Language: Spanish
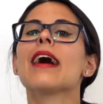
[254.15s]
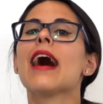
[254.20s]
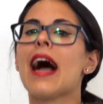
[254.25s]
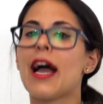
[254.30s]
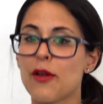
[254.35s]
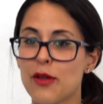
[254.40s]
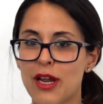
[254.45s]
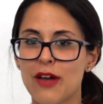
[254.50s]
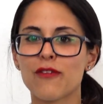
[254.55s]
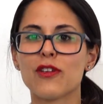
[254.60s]

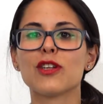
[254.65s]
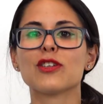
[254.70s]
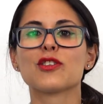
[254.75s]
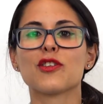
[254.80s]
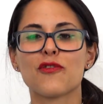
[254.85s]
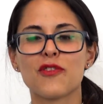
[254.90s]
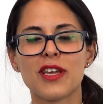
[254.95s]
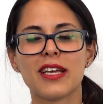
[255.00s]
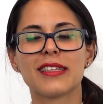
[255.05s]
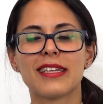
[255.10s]
Hay una
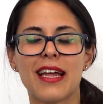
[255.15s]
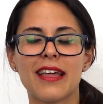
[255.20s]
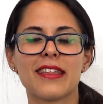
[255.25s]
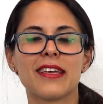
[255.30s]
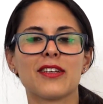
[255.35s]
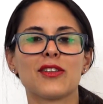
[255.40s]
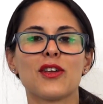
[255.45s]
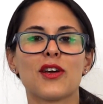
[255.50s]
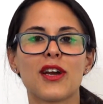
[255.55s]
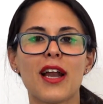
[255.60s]
filosofía atrás
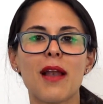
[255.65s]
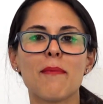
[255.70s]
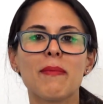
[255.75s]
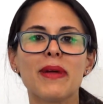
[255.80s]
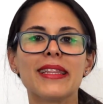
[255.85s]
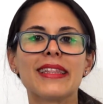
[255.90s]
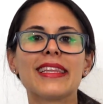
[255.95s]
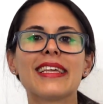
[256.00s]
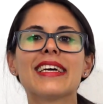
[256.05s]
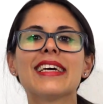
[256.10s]
de esto
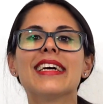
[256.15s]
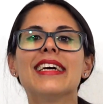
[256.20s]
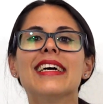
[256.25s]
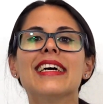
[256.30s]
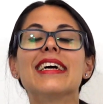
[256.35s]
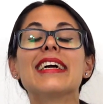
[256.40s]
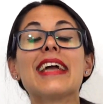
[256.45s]
realmente.